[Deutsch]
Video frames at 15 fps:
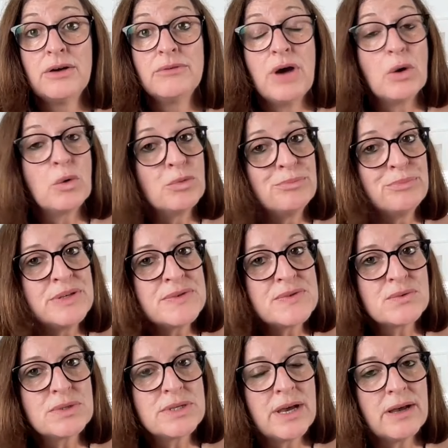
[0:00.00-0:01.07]
Warum bist
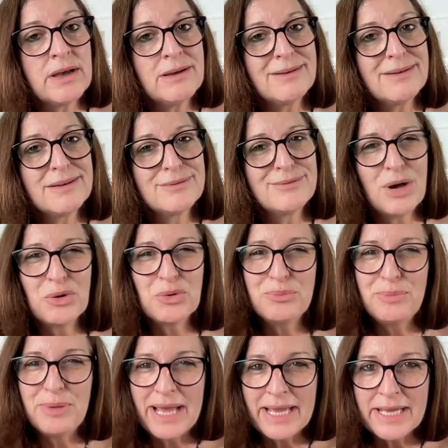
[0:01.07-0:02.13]
du da? Warum
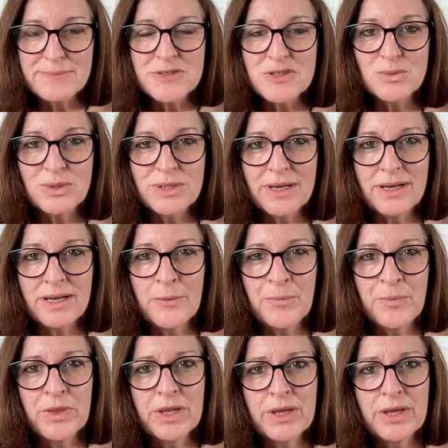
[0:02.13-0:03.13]
bleibst du da?